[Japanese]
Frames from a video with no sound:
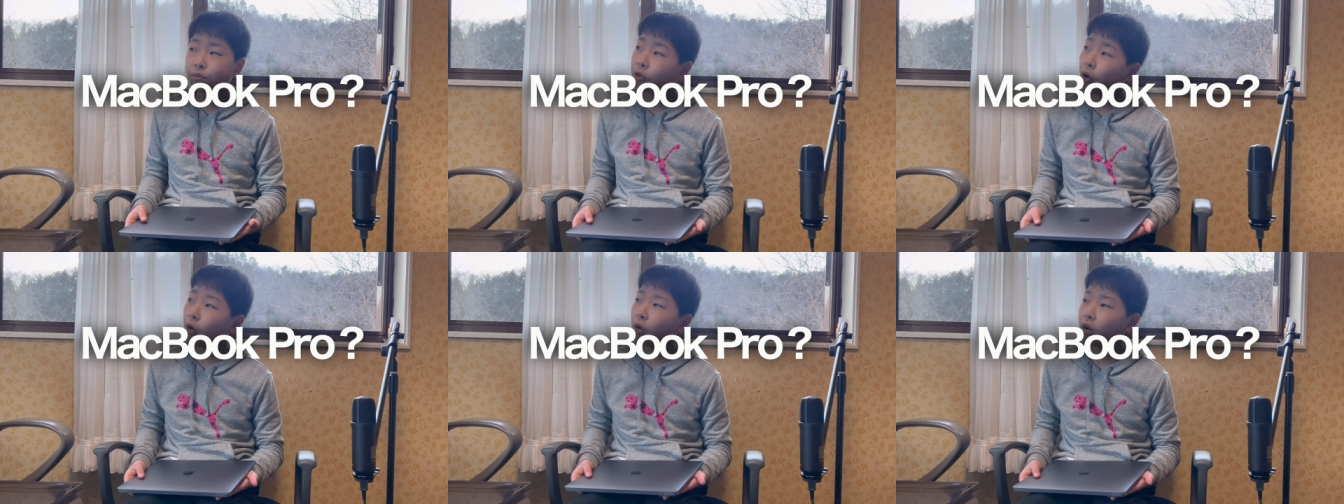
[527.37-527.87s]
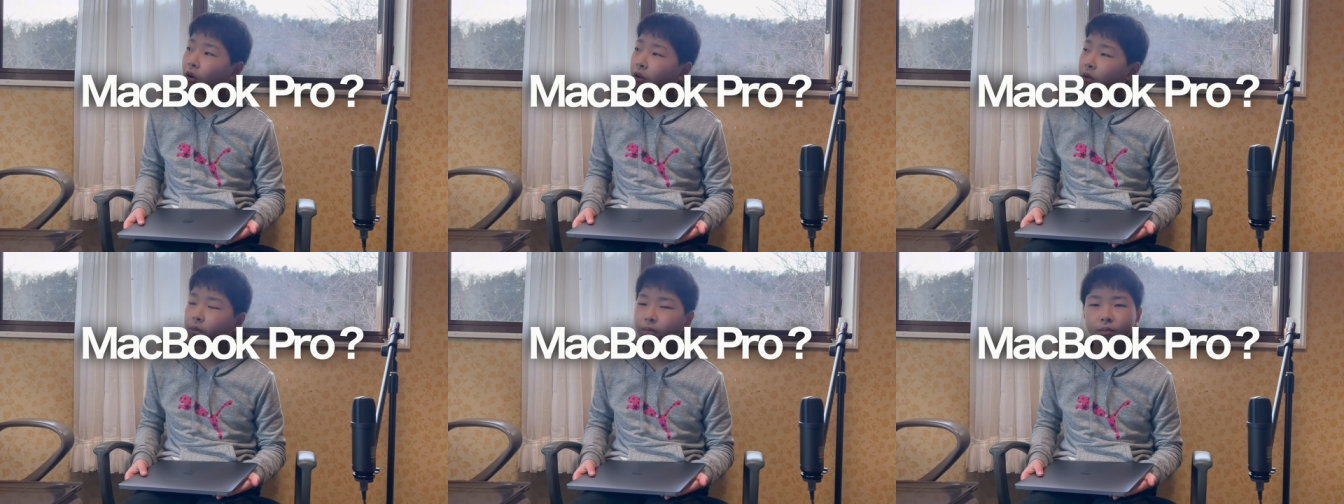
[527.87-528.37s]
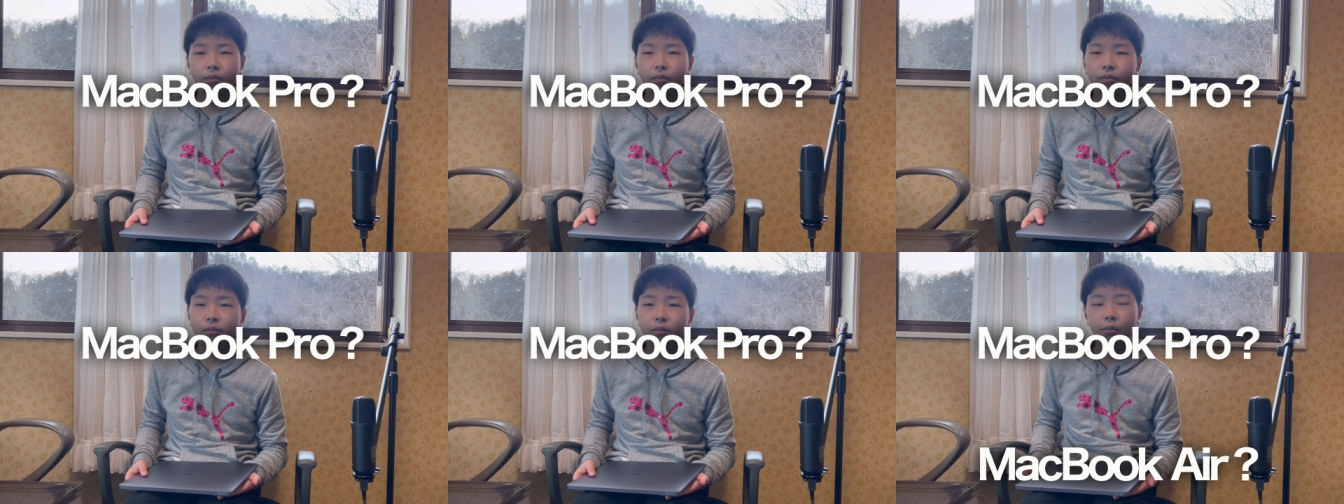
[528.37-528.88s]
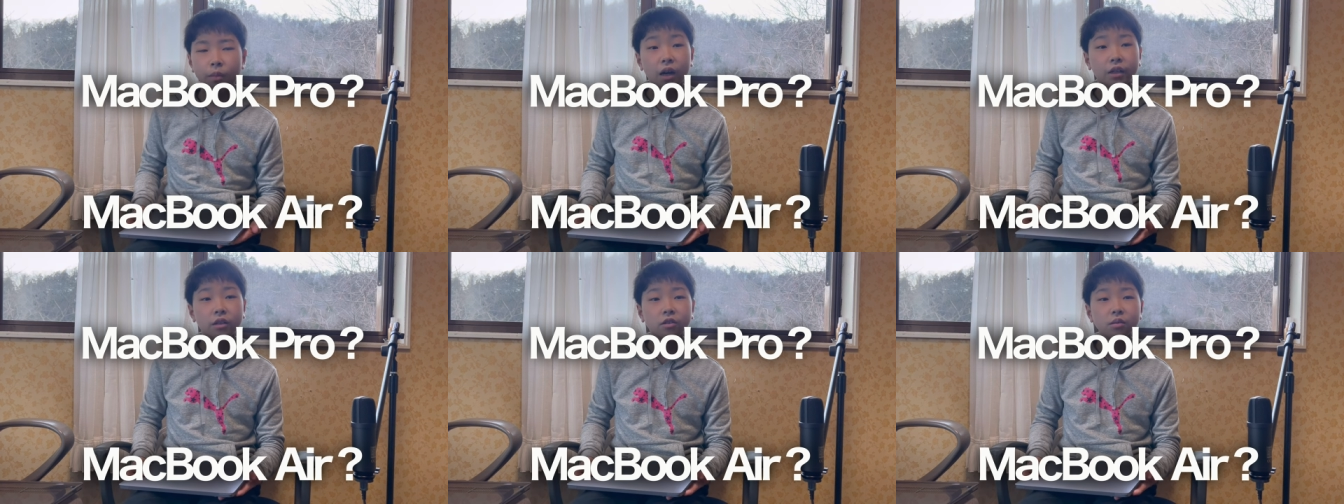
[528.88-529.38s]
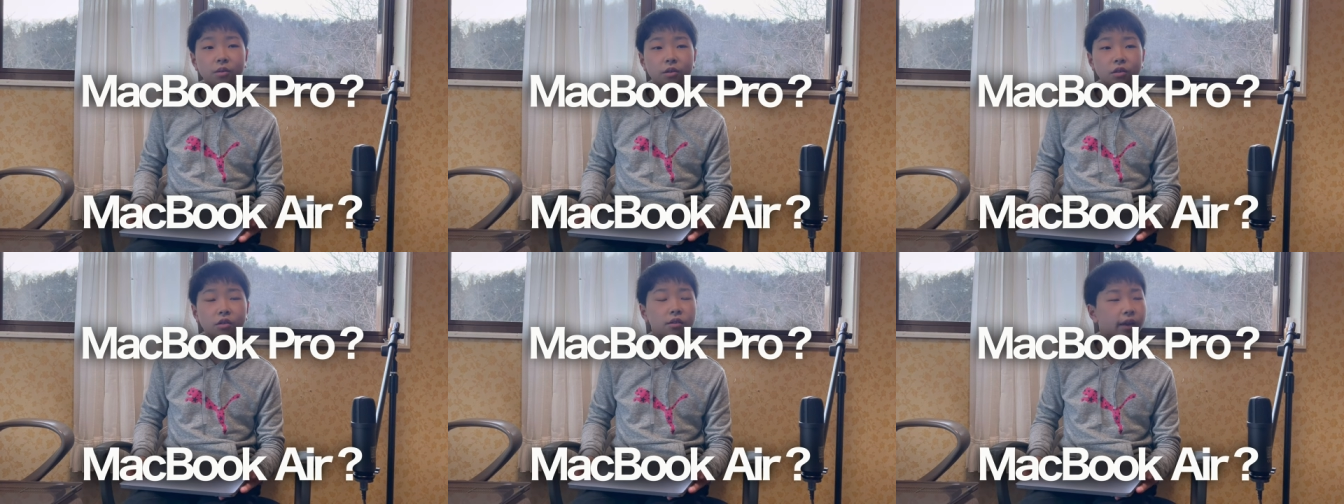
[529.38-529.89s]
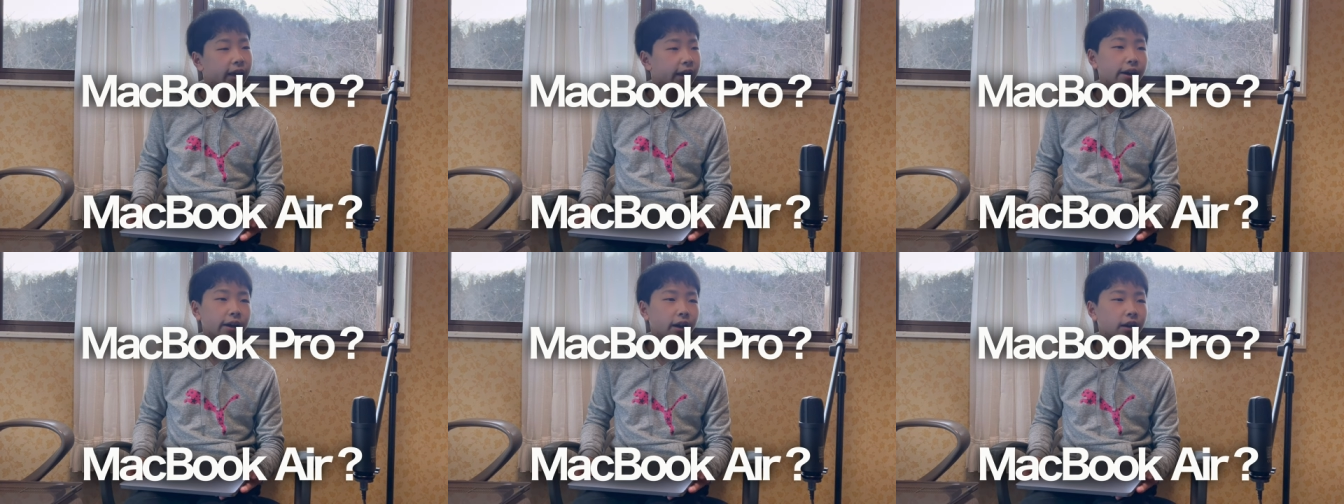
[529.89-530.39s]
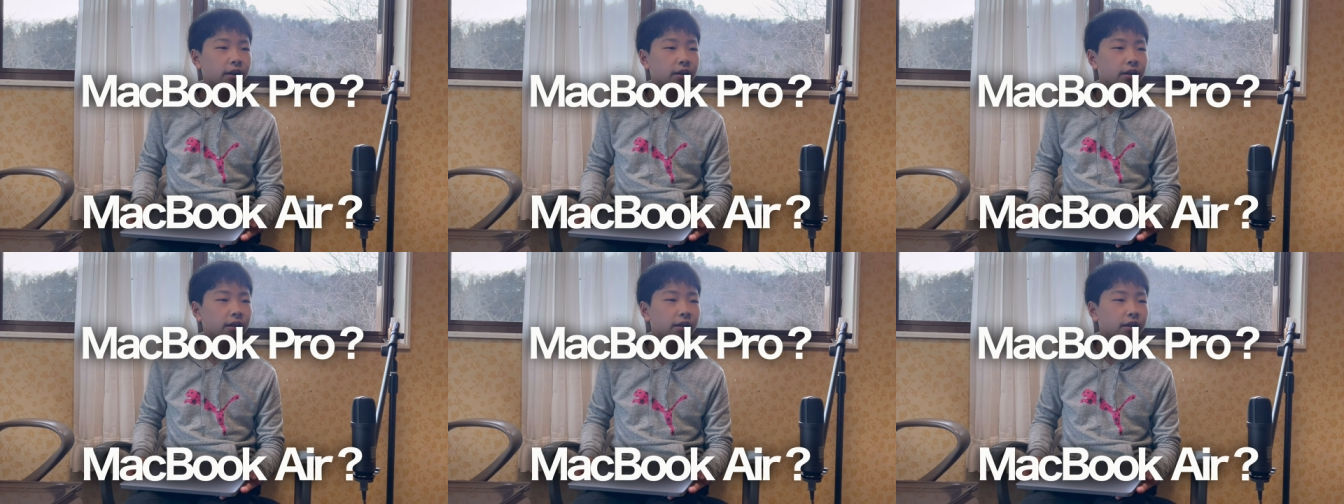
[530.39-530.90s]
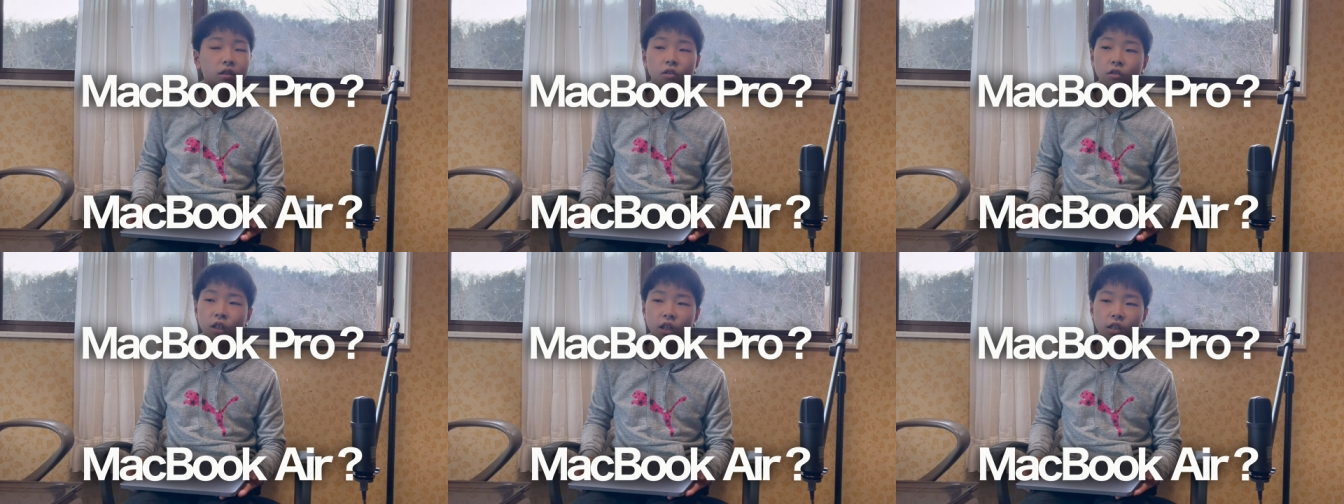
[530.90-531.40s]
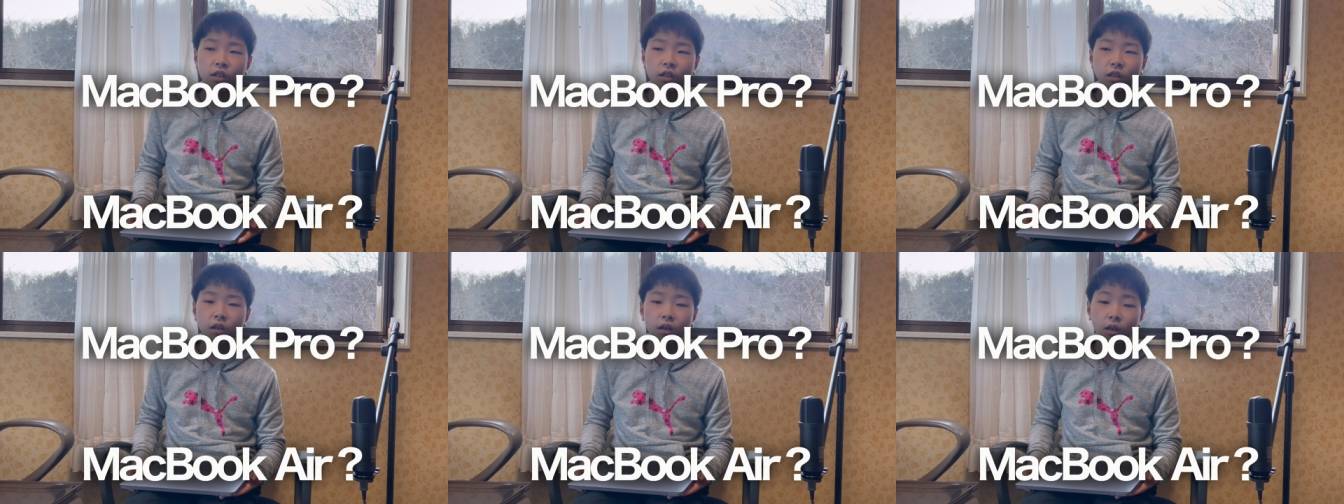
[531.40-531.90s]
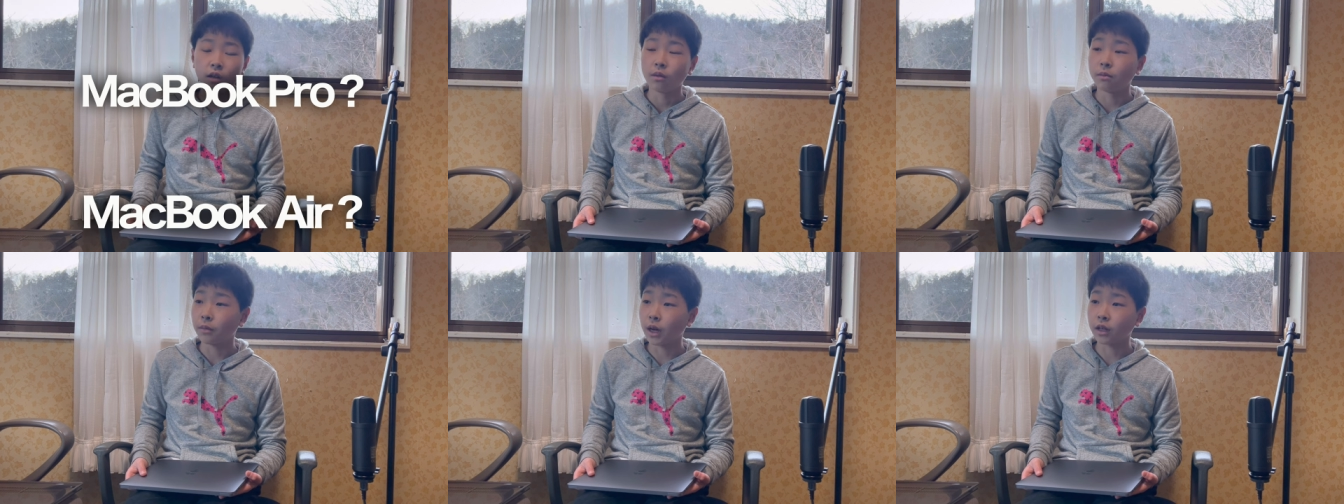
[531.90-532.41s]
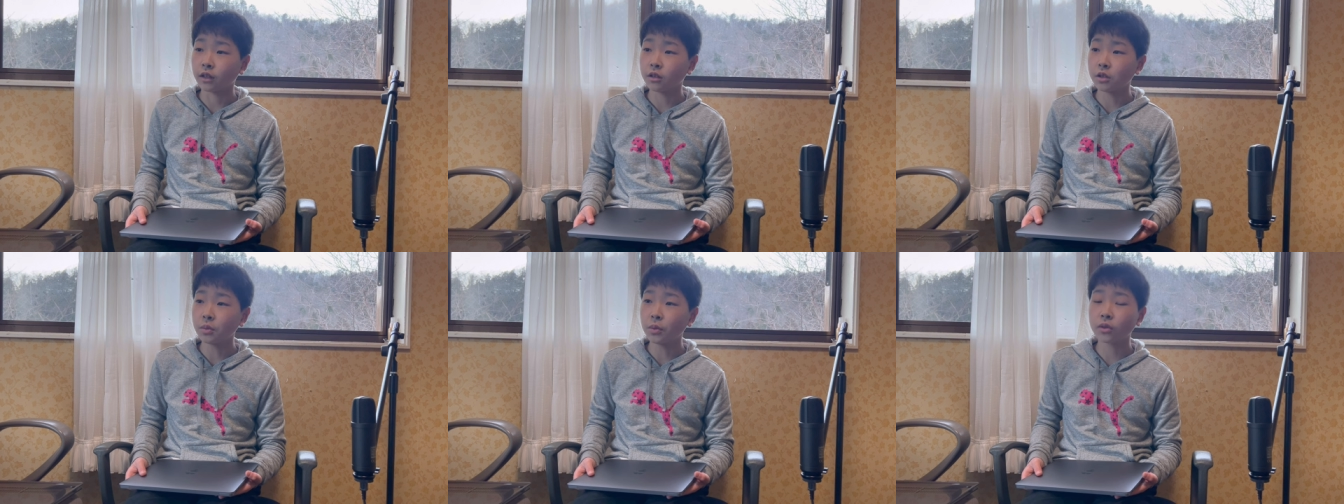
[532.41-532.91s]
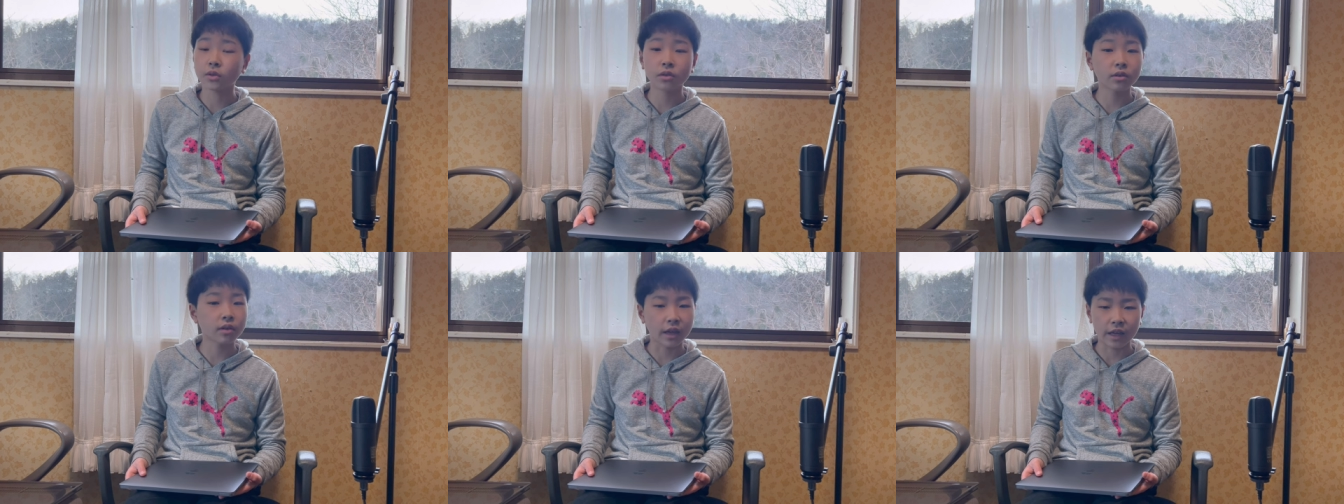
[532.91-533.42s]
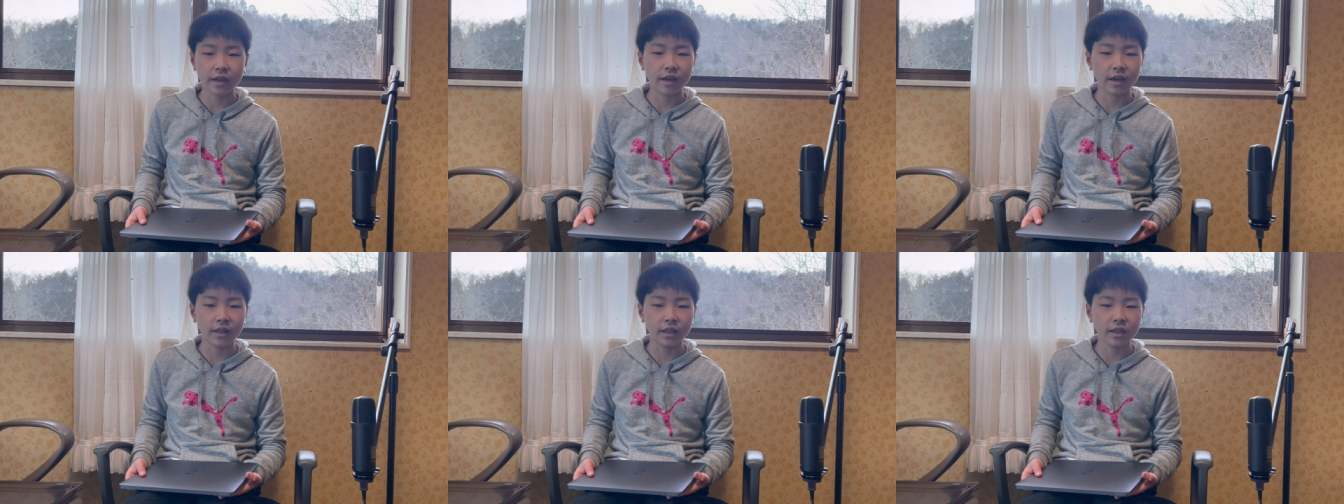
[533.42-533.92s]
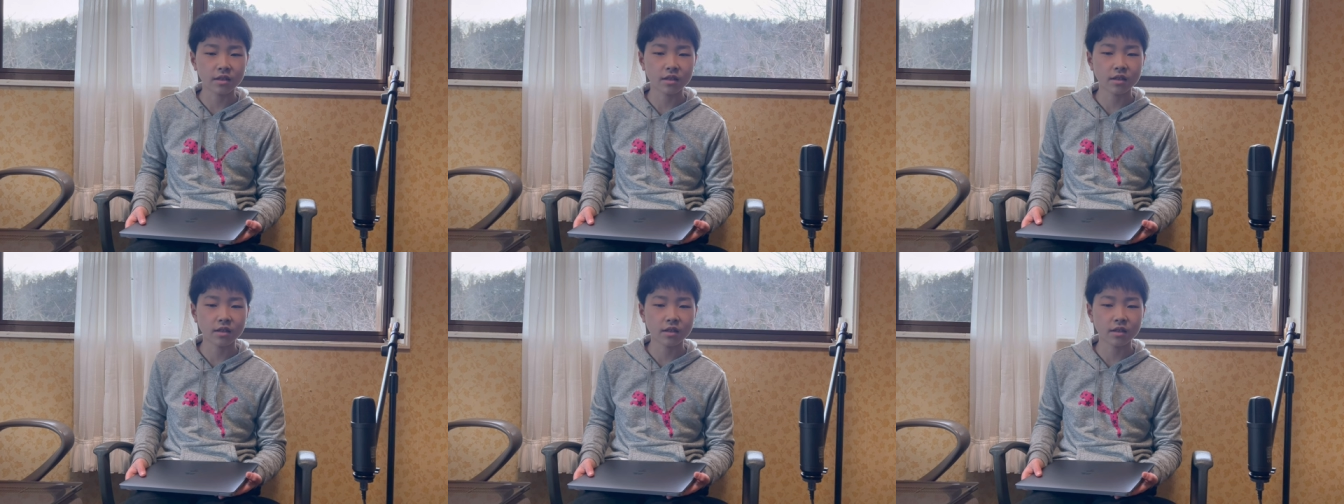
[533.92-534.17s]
Pro ん ?MacBook Air そうです MacBook Air です